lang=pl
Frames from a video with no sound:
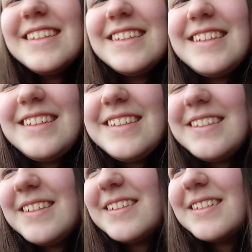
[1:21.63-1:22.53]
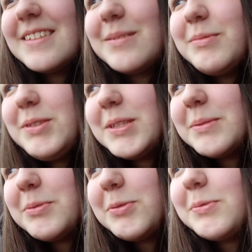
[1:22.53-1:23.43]
I były
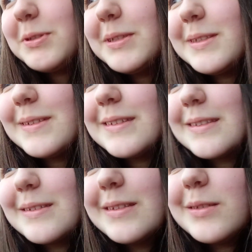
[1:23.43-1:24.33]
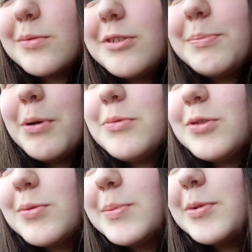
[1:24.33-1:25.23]
to produkty, na których
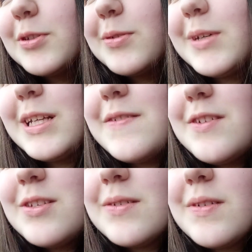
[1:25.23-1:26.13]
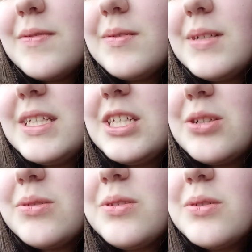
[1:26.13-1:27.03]
pomysły podsyłali widzowie. W ogóle
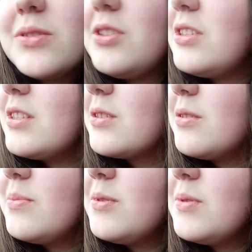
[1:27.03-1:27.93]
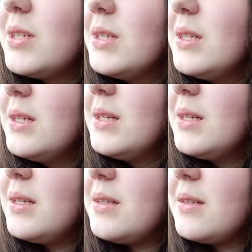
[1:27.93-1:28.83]
dziesiąty odcinek to był
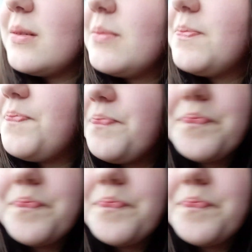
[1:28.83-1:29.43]
um,